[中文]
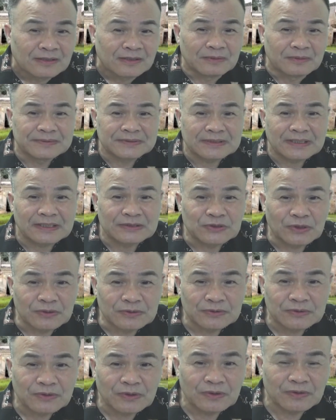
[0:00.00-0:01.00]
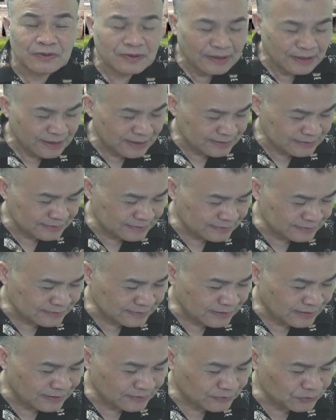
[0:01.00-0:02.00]
我们知道，从东汉
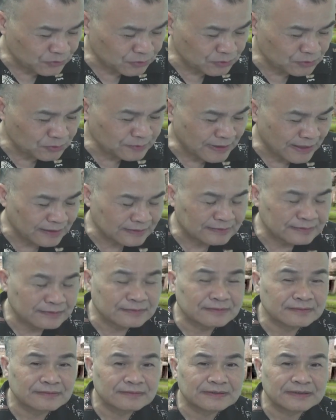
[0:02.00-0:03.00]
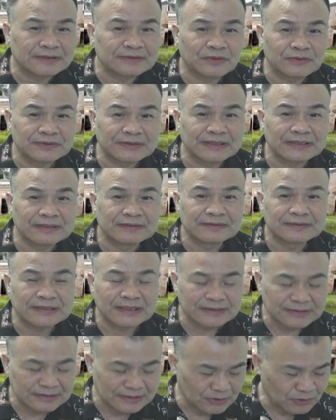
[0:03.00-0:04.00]
到初唐这中间
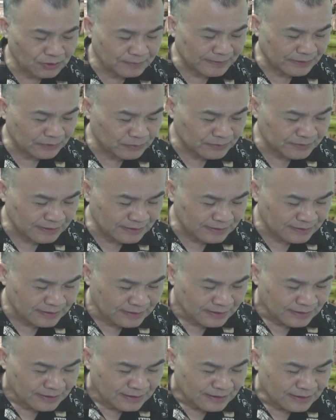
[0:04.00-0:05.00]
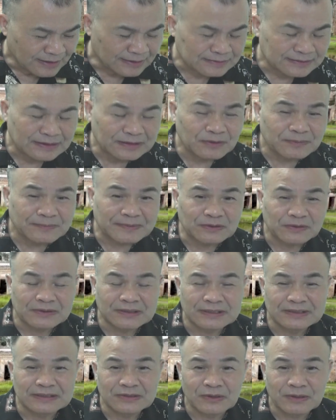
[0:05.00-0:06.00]
将近六百多年，呃，在六百多
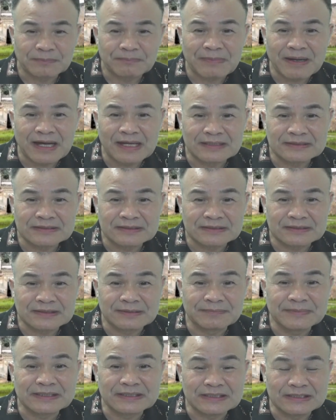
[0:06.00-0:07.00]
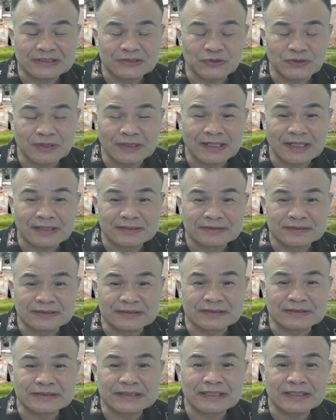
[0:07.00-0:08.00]
年里头，八字的命理学啊，其
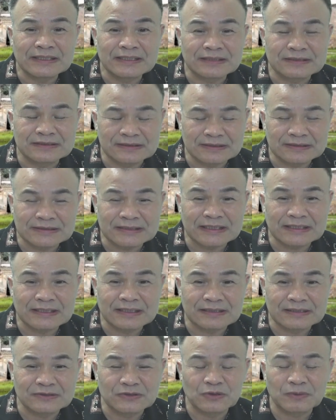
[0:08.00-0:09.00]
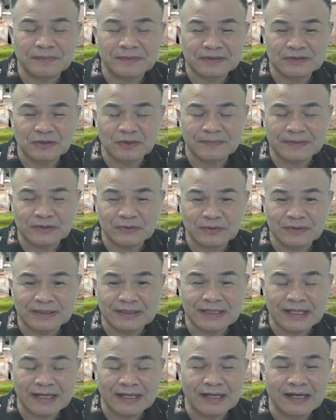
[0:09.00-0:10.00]
实在那个时，在那个六百六百多
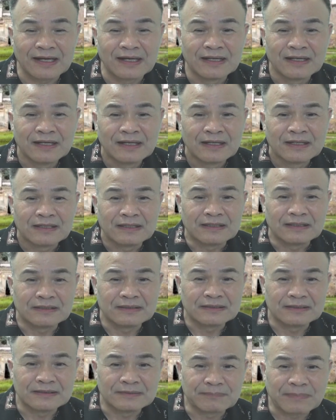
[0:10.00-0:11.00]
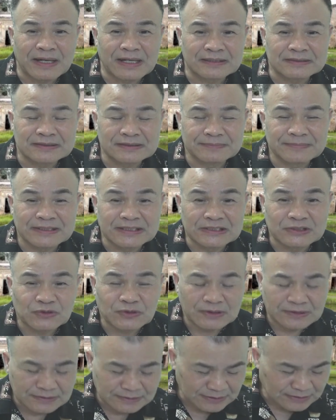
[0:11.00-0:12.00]
年来啊，呃，八字命理
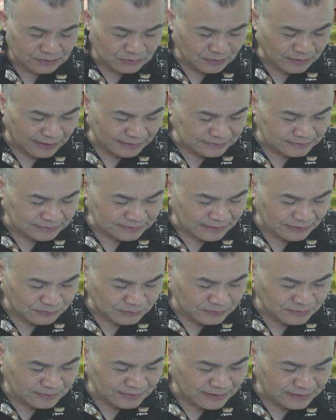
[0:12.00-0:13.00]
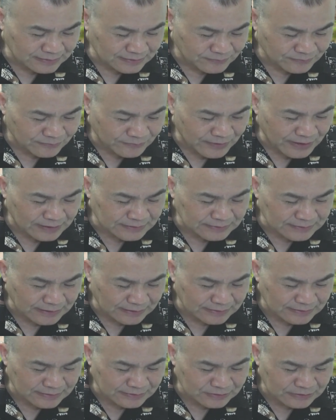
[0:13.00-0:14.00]
学这时候还是在酝酿发
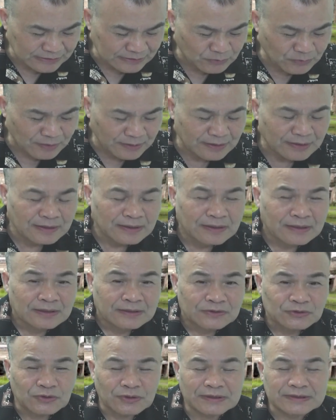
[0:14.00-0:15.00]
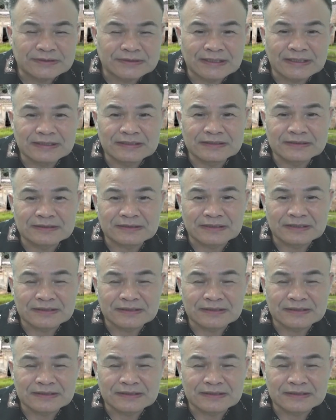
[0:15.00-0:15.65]
展的阶段，所以这个历史